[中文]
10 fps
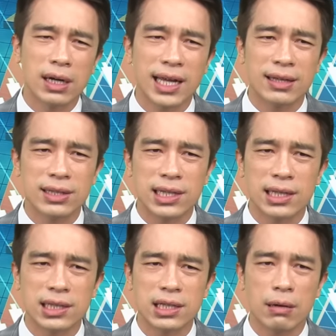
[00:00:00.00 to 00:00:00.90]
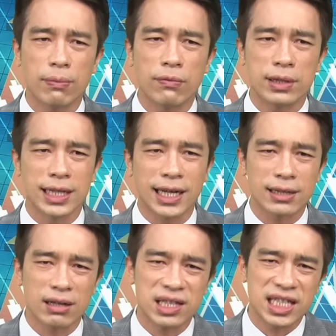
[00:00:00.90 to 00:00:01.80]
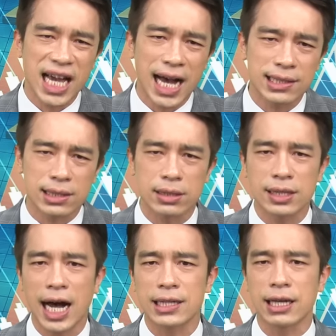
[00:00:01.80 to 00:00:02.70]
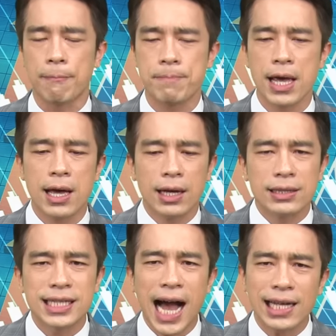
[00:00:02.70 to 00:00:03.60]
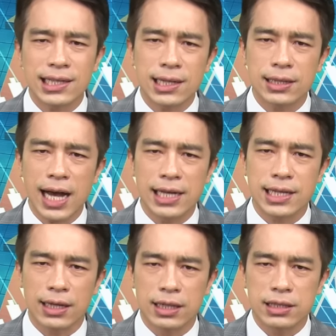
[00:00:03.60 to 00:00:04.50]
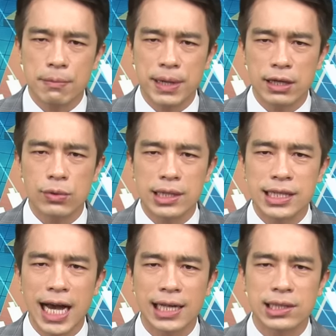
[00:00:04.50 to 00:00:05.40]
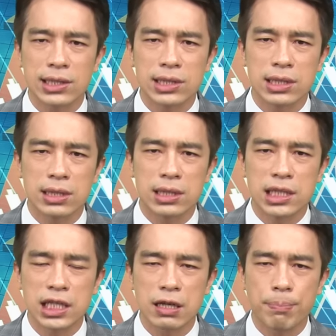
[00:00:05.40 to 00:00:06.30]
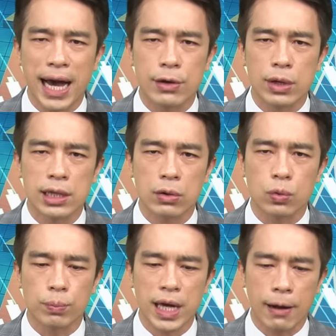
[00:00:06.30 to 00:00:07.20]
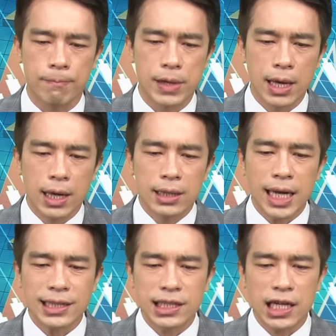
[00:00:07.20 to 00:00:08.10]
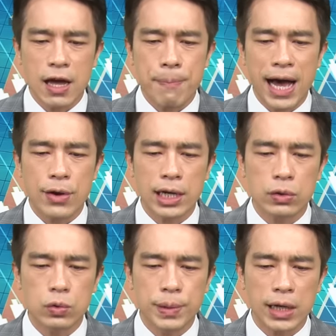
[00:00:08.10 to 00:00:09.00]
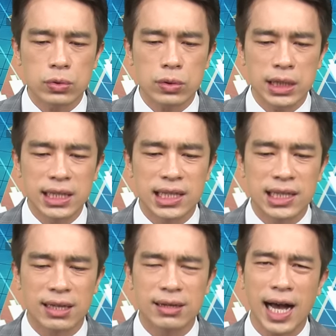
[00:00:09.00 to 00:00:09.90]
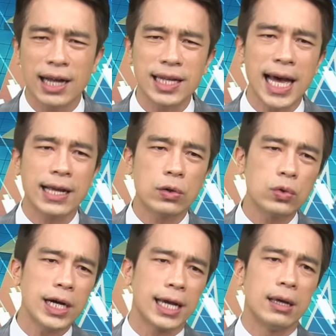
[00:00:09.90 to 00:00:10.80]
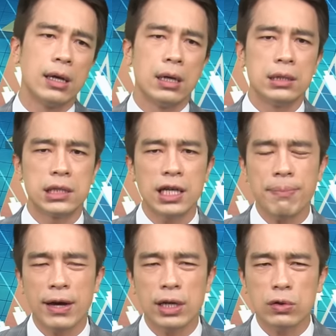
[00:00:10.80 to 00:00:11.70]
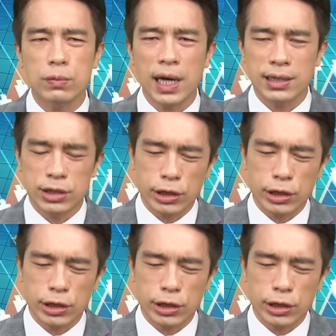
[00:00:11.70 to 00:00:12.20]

的连接器的部分，你看到嘉泽大涨，嘉泽大涨呢？这边因为嘉泽是七百元的股票，它七百元的股票，如果你嫌它太贵，七百元的股票，你